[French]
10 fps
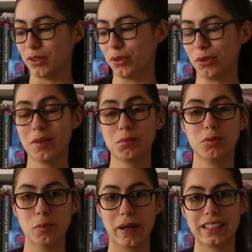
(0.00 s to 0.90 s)
Euh, je reviens pour
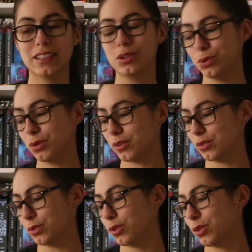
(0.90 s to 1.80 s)
vous parler de
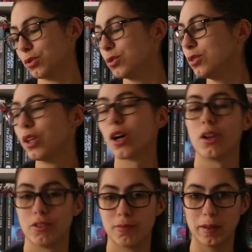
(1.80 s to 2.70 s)
Good Girl
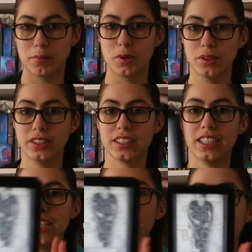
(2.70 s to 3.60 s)
of Bad Boys
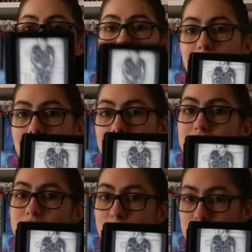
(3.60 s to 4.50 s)
de
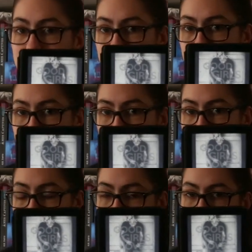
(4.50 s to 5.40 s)
Alana Scott.
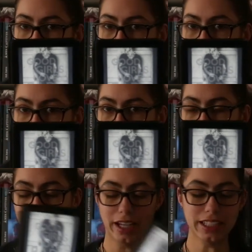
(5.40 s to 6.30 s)

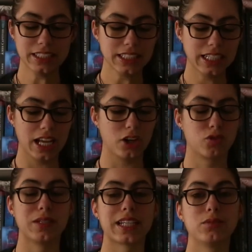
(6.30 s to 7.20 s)
Voilà. Alors je vous
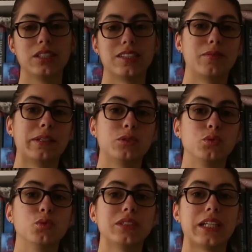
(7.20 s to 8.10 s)
mettrai toutes les informations
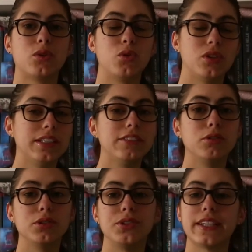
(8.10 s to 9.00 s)
concernant le livre,
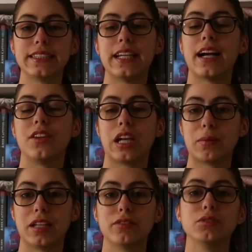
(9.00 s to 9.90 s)
l'auteur, etc. dans la
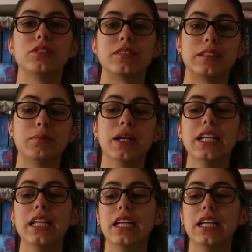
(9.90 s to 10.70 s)
barre d'infos, ne vous en faites pas.